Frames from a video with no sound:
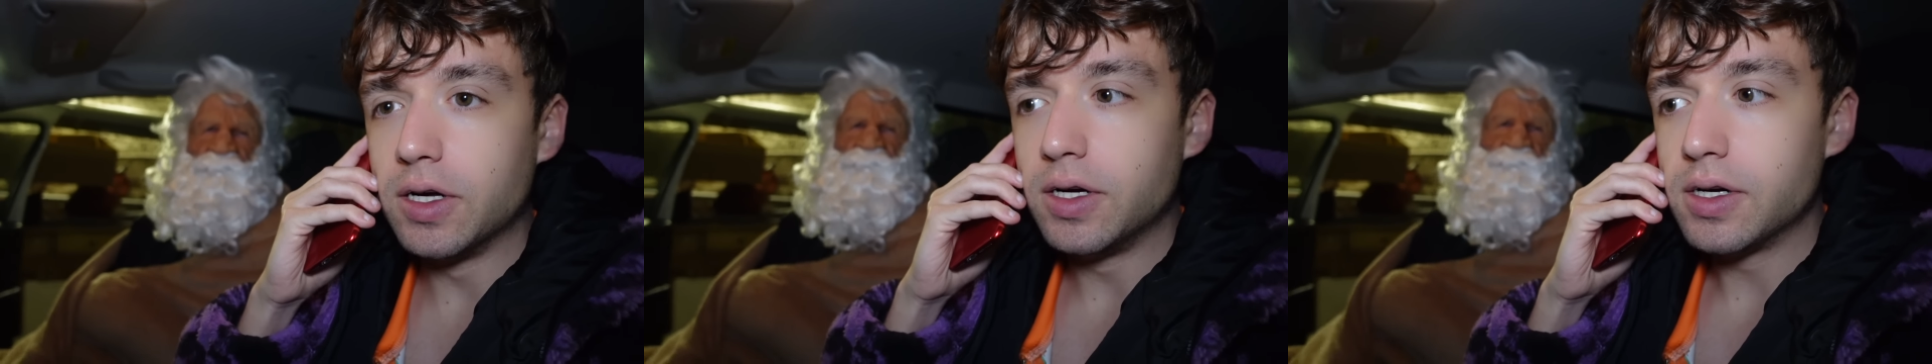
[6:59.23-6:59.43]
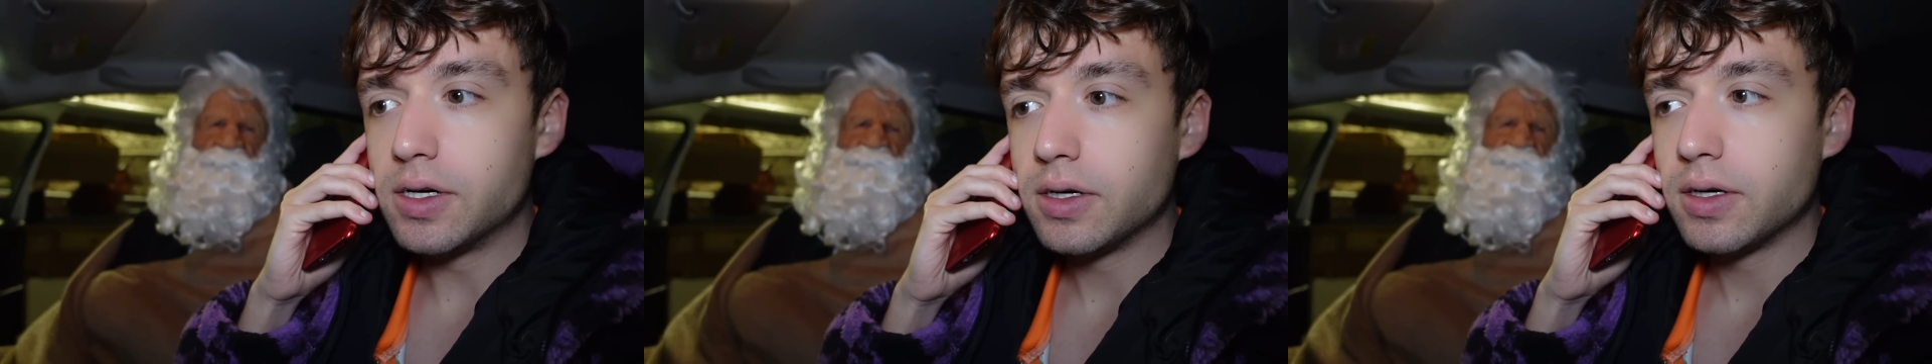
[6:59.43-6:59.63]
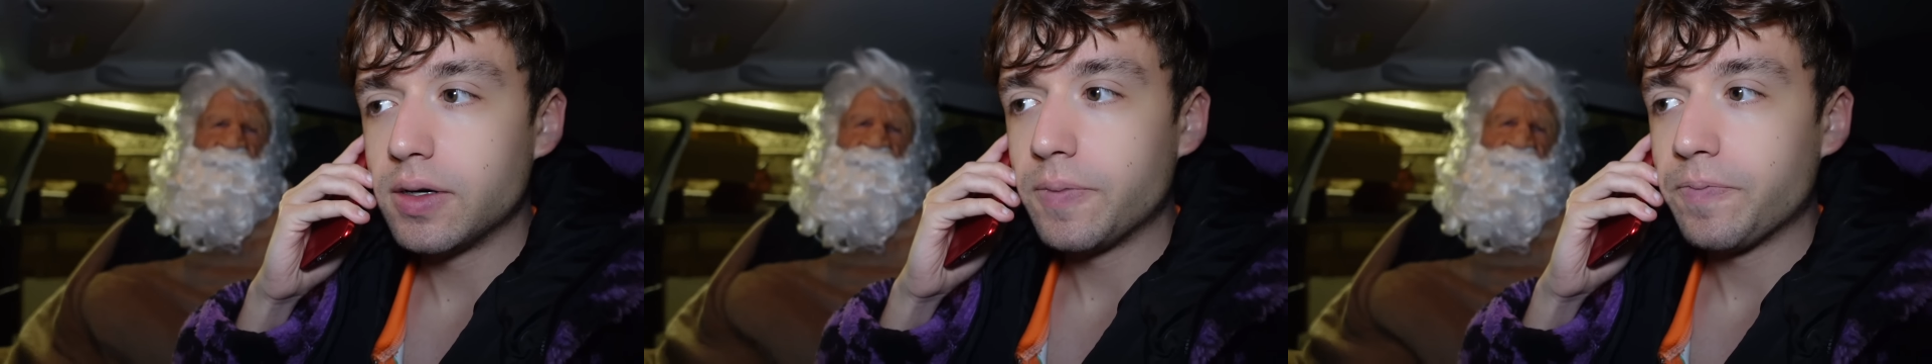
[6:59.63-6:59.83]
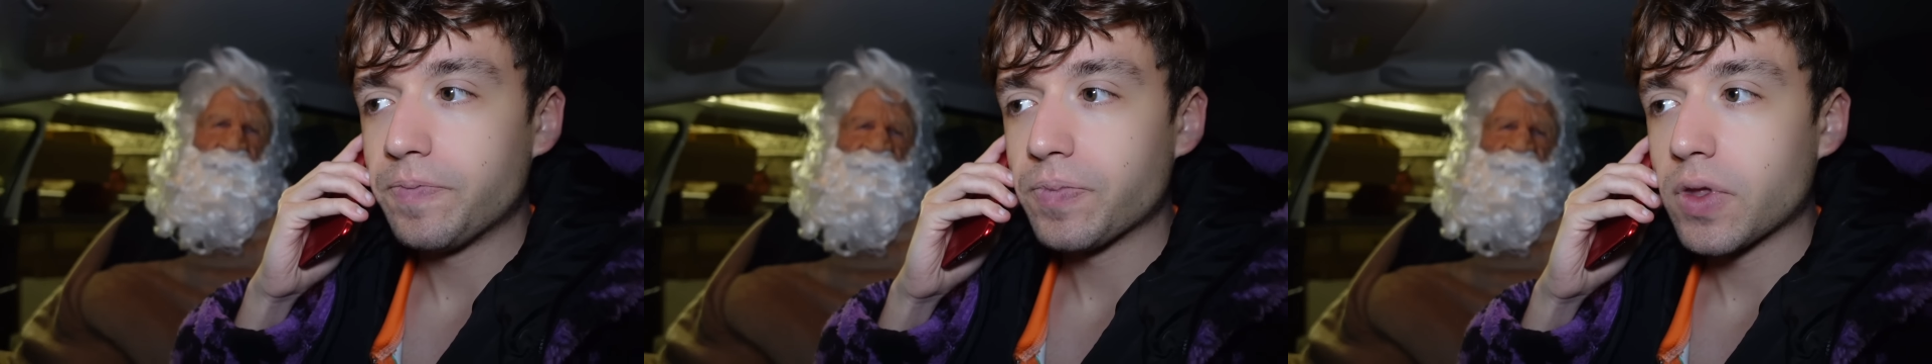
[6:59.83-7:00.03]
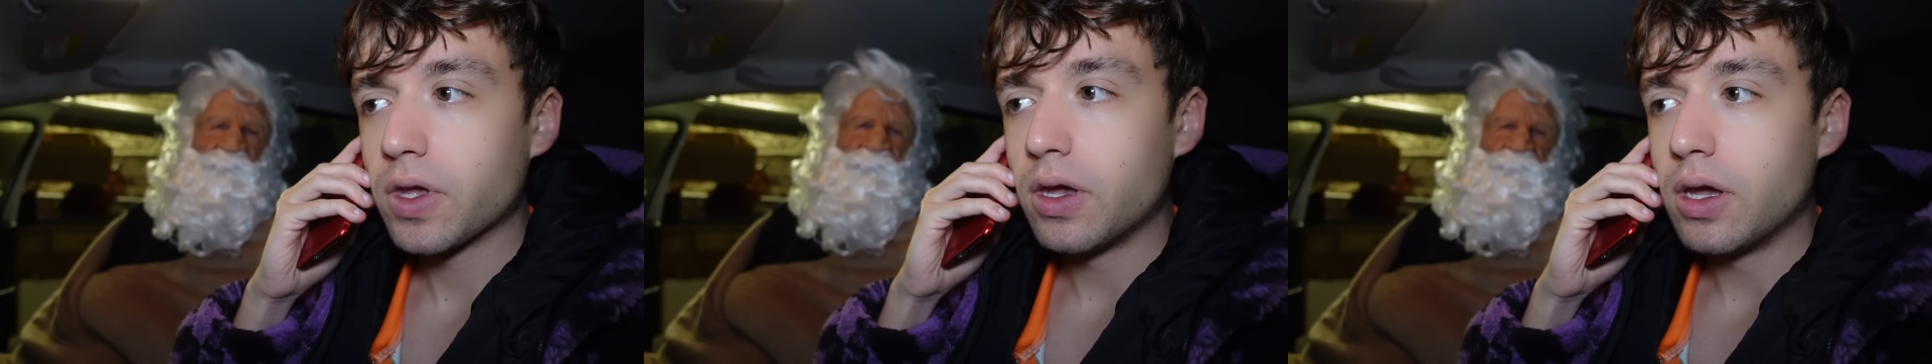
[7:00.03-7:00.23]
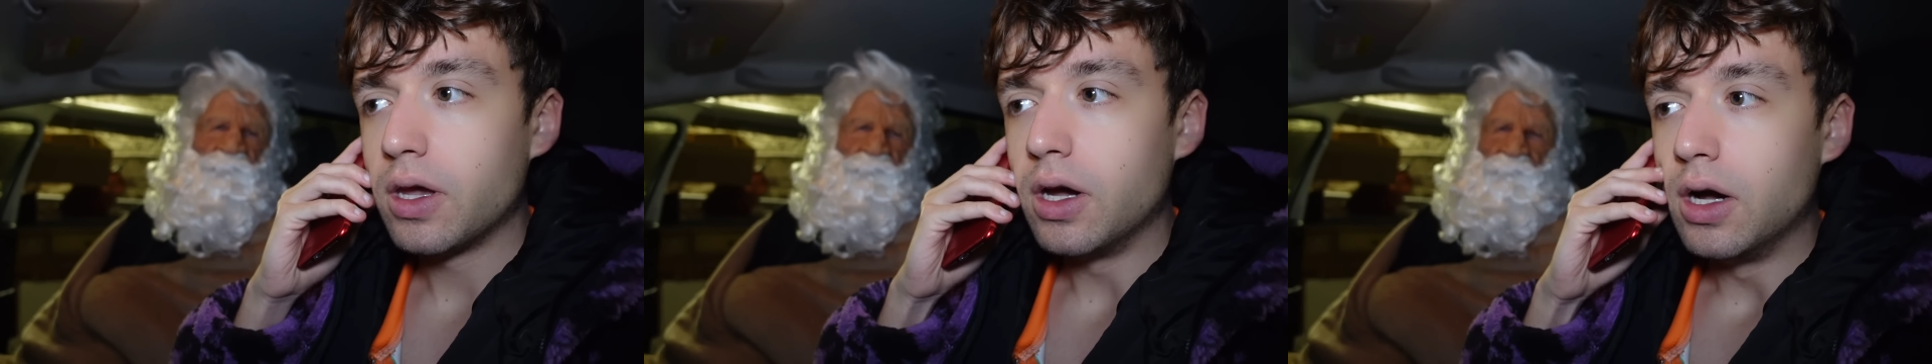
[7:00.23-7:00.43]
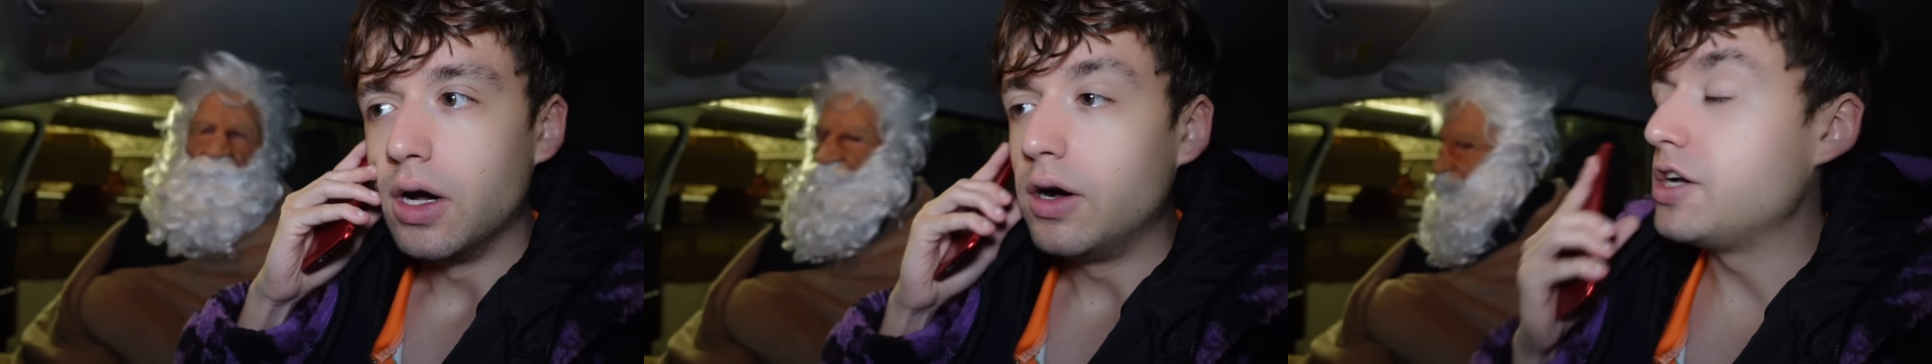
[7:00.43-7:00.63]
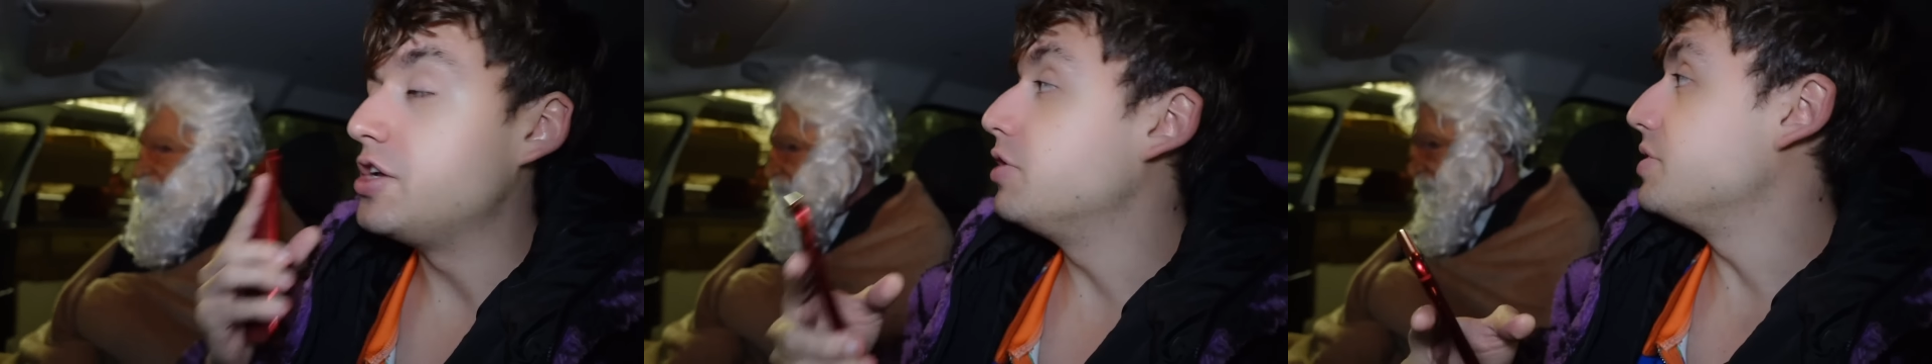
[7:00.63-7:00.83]
Demande s'ils savent où ils sont.
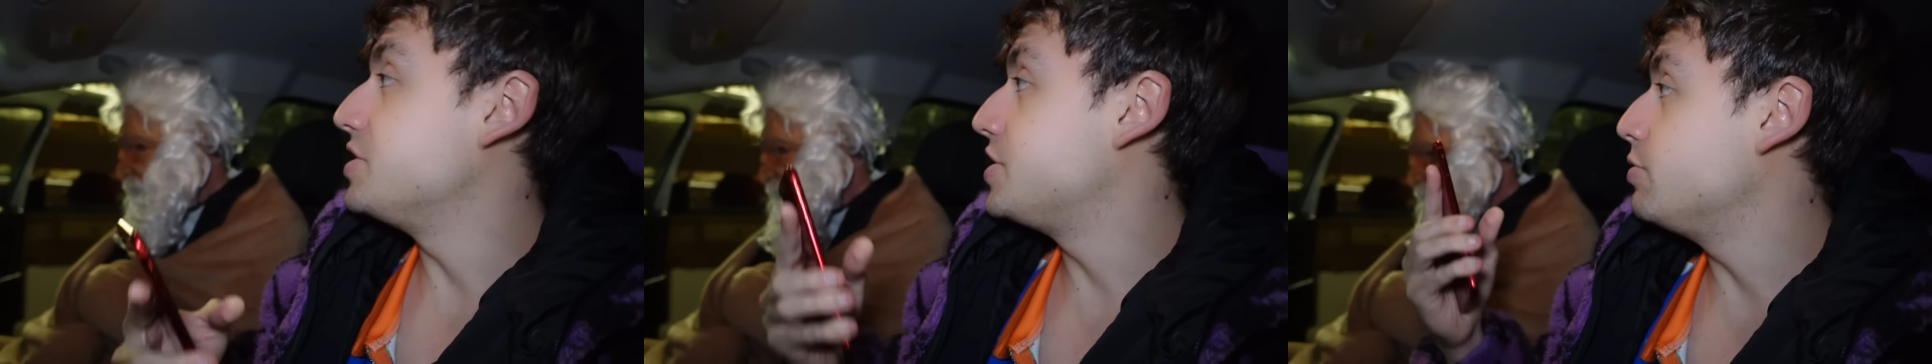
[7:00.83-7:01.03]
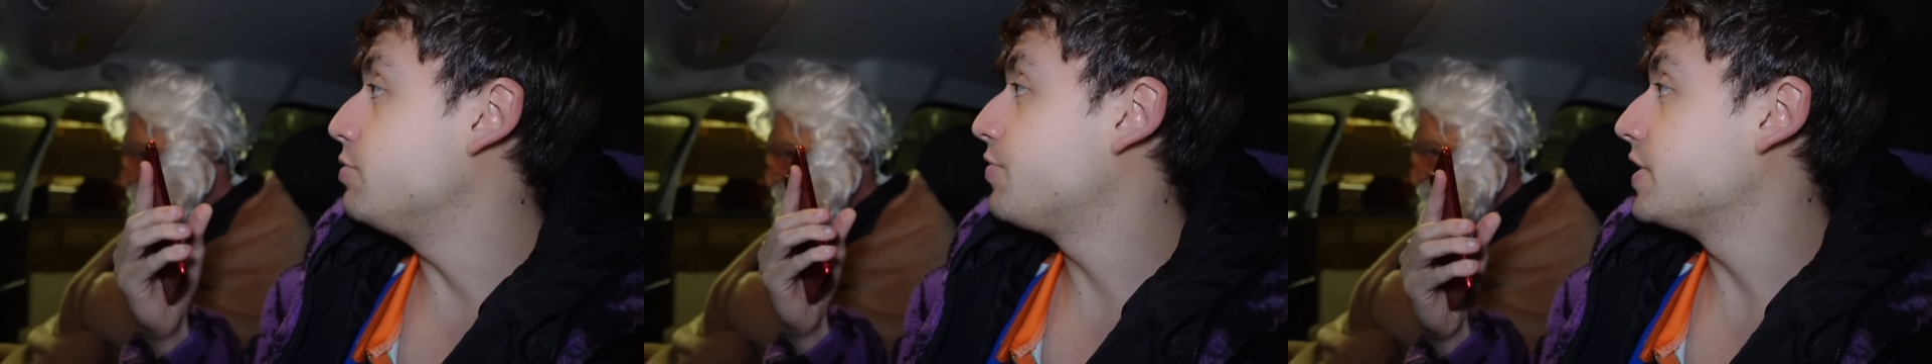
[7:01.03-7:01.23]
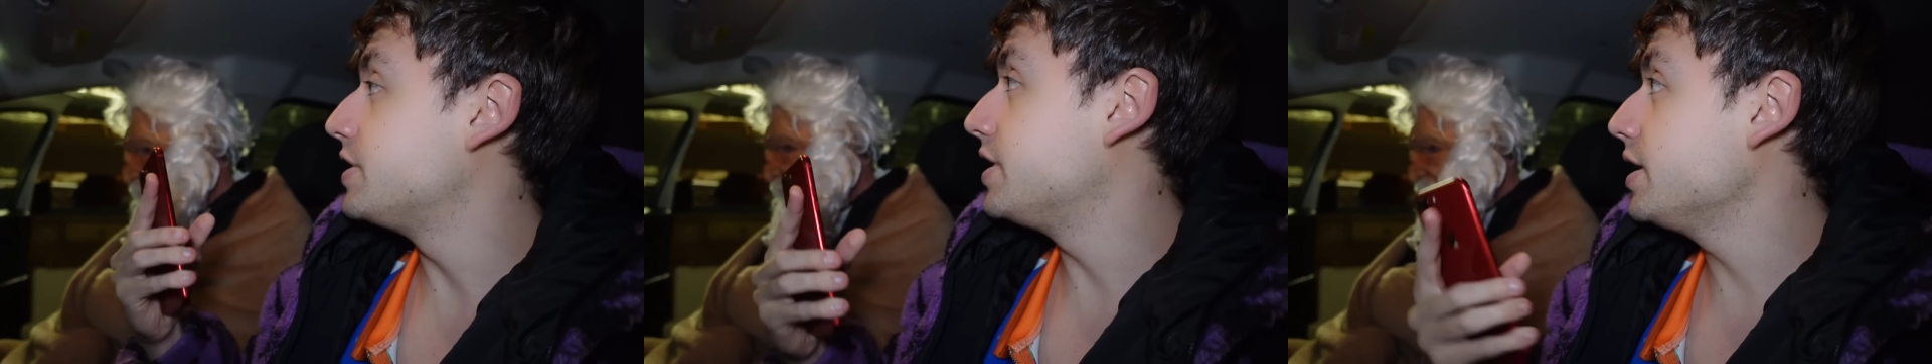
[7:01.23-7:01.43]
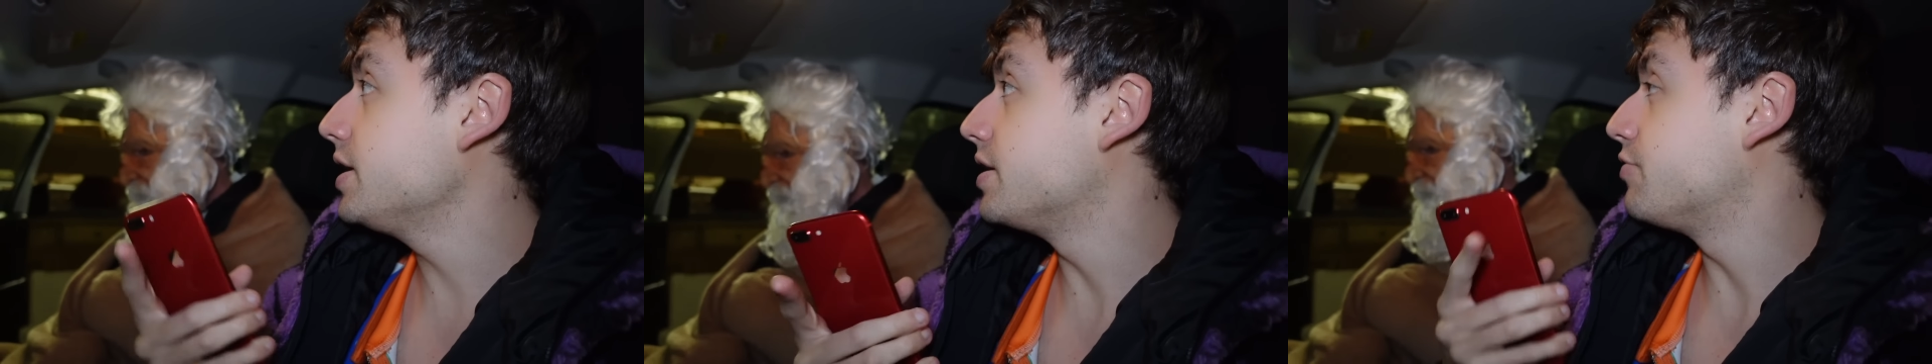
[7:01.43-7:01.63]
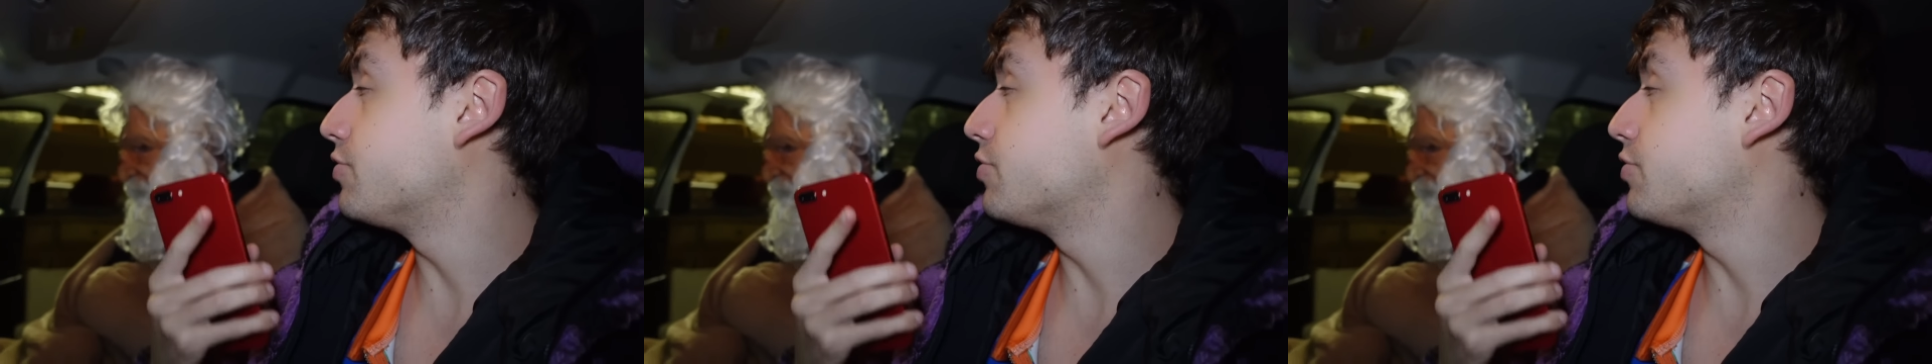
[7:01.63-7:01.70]
Ouais, non, mais j'ai eu Frédéric et